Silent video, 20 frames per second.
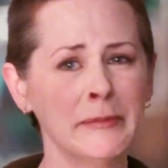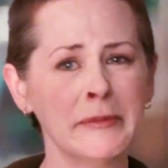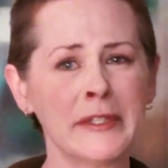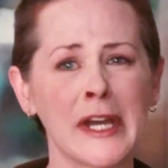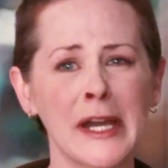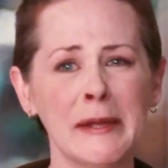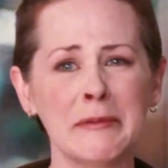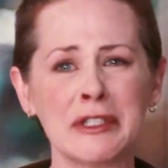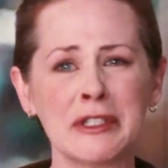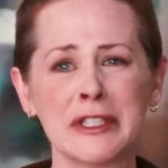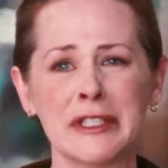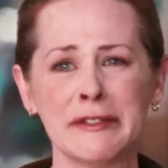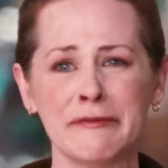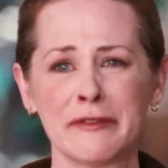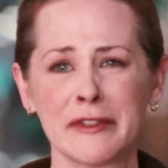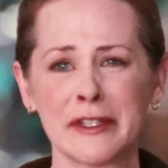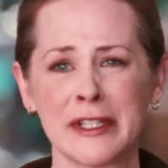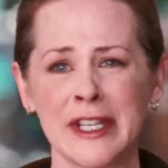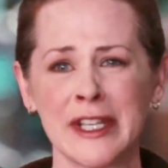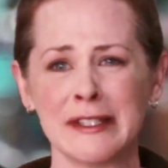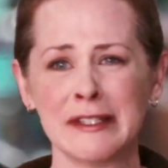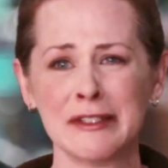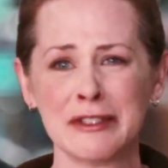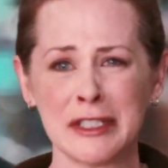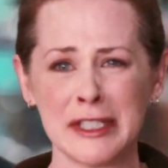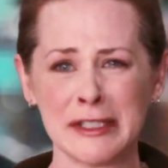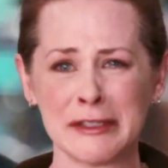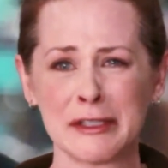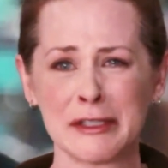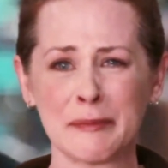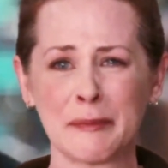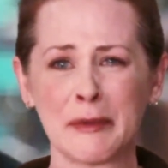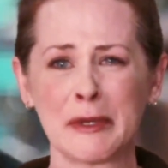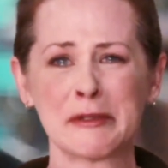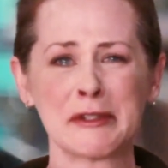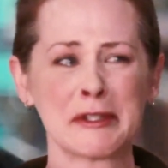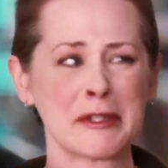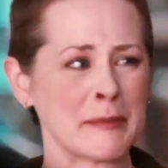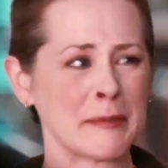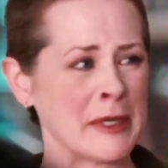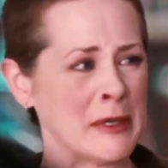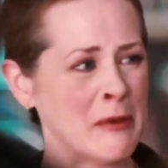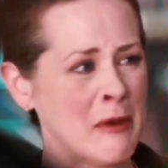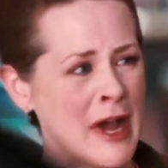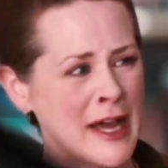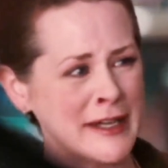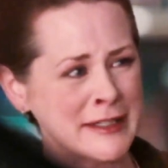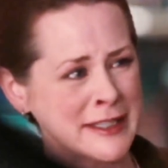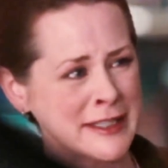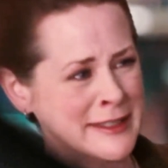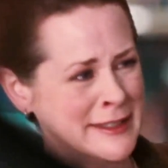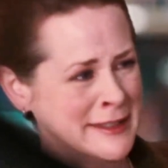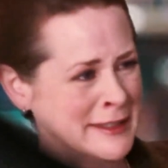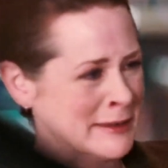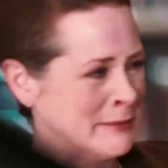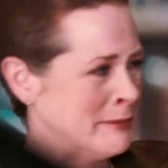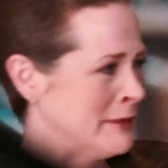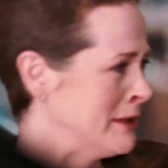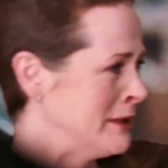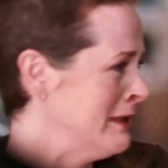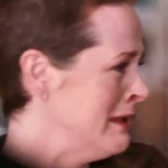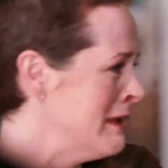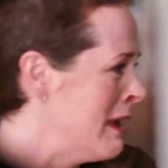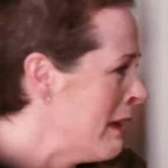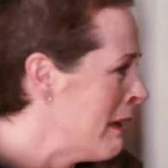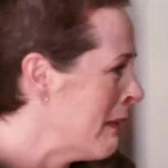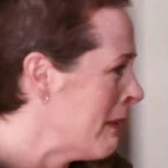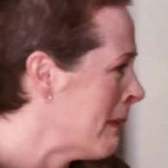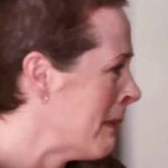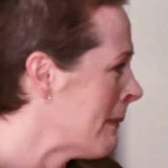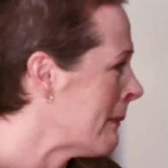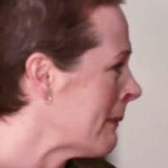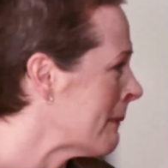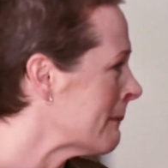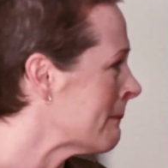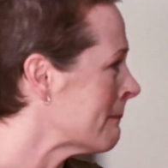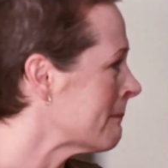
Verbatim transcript: 她告诉众人，她家里还有两个孩子没人照顾，最大的那个才